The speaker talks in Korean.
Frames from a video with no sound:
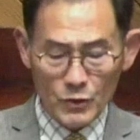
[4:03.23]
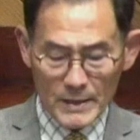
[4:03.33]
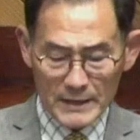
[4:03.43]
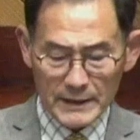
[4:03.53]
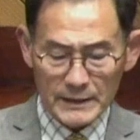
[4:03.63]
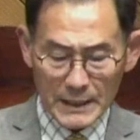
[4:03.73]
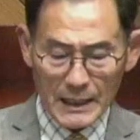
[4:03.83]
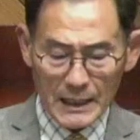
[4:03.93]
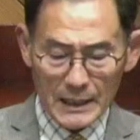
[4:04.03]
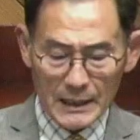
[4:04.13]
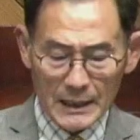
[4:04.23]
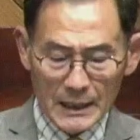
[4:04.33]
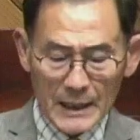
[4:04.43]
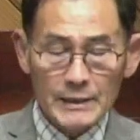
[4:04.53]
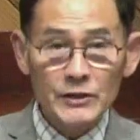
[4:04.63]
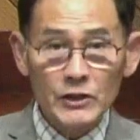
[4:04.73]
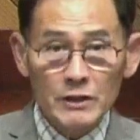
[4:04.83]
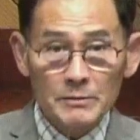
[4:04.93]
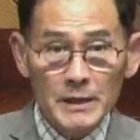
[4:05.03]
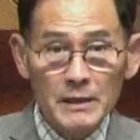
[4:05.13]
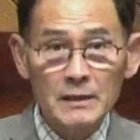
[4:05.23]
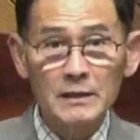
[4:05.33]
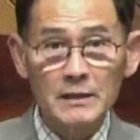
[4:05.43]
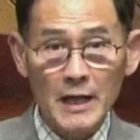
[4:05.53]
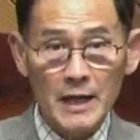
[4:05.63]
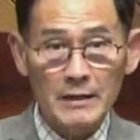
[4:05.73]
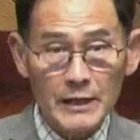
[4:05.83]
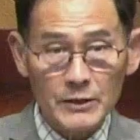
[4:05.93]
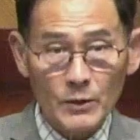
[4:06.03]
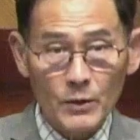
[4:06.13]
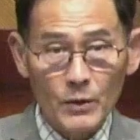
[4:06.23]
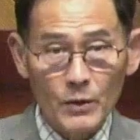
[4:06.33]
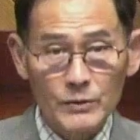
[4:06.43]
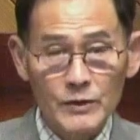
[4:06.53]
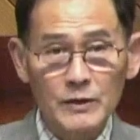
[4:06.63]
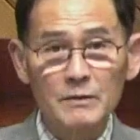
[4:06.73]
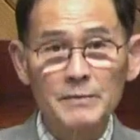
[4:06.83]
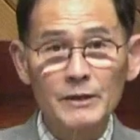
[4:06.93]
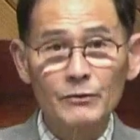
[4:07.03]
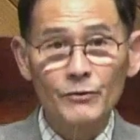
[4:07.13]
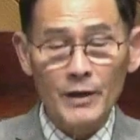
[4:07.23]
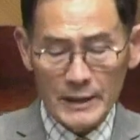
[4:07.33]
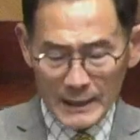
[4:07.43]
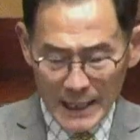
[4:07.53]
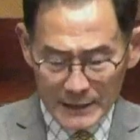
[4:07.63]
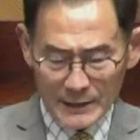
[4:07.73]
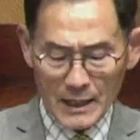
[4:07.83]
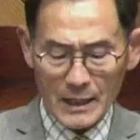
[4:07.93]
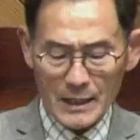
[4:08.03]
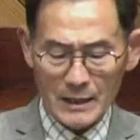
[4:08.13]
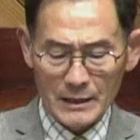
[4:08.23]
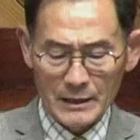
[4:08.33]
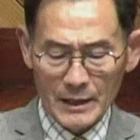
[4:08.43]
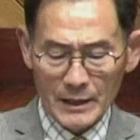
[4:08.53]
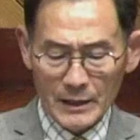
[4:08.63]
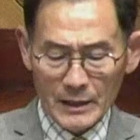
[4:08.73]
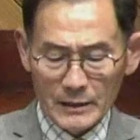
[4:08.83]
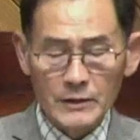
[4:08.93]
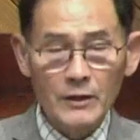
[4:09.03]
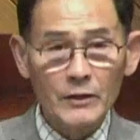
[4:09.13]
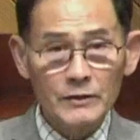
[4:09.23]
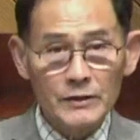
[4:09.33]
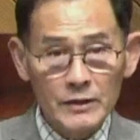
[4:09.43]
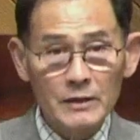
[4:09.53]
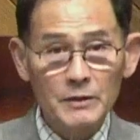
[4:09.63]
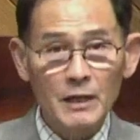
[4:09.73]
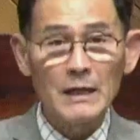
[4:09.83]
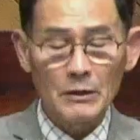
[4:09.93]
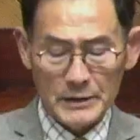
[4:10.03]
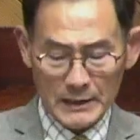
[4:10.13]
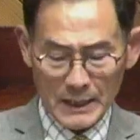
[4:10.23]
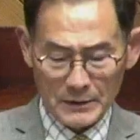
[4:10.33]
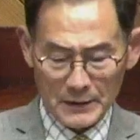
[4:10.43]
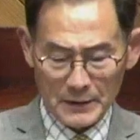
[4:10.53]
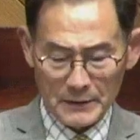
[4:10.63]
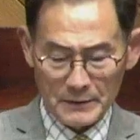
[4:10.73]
메시지가 지금이 은혜의 날이요. 지금이 구원의 날이다. 그것을 지금 전하고 있다 이거예요.